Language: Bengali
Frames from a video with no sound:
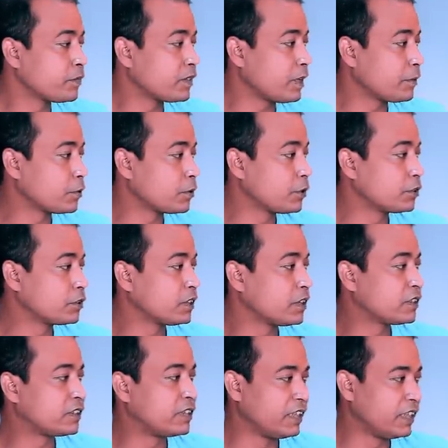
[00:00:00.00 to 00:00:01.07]
তারপরে হচ্ছে
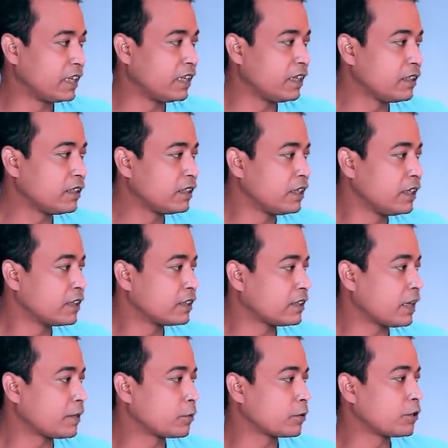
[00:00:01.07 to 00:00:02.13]
সিঙ্গেল
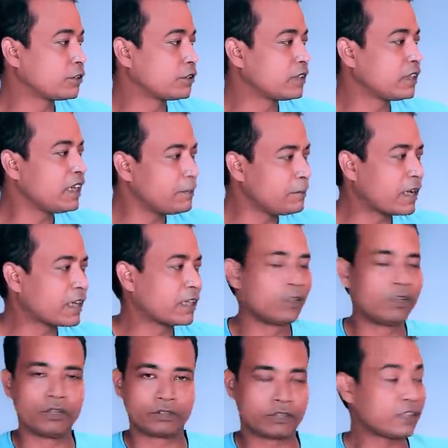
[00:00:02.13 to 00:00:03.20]
তারপরে হচ্ছে এই
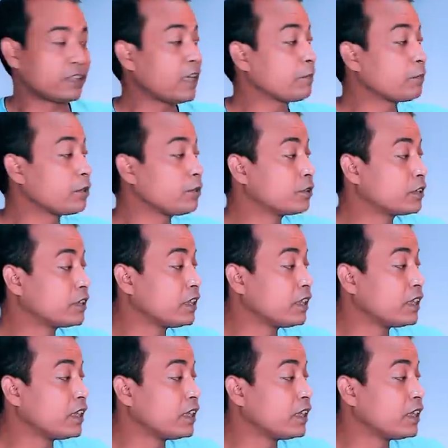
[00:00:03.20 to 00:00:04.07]
বাকিগুলো হচ্ছে তারপরে হচ্ছে